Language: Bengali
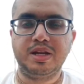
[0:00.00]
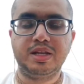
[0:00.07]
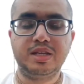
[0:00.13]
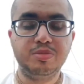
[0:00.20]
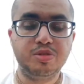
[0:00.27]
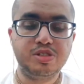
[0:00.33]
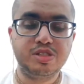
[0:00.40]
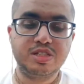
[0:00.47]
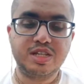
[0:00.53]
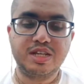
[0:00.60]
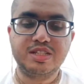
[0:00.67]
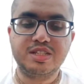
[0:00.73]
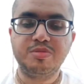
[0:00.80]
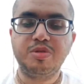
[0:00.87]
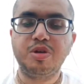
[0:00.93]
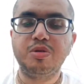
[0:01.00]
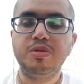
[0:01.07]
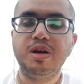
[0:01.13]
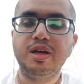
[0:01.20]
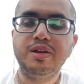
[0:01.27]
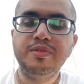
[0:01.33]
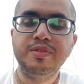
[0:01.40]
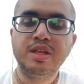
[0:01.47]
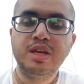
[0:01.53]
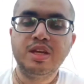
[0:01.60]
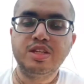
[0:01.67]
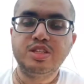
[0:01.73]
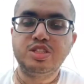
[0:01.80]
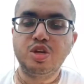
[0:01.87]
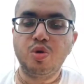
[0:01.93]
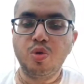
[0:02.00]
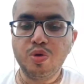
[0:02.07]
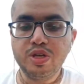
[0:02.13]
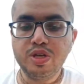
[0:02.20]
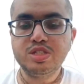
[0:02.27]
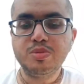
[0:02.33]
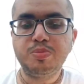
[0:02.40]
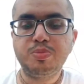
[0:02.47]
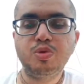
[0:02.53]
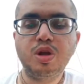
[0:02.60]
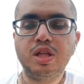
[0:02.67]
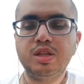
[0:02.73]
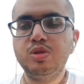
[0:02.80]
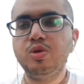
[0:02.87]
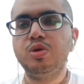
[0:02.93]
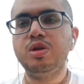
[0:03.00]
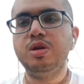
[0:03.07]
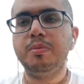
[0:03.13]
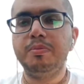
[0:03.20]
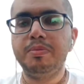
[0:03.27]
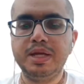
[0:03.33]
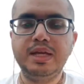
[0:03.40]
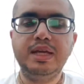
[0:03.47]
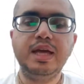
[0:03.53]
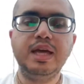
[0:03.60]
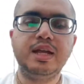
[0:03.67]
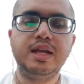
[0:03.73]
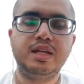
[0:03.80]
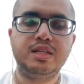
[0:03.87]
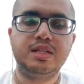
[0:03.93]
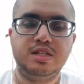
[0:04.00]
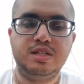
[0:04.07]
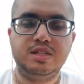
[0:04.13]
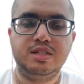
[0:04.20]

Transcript: কি বলতে চাইছেন ভগবান যে ওই যে পুরাতন বিজ্ঞান আছে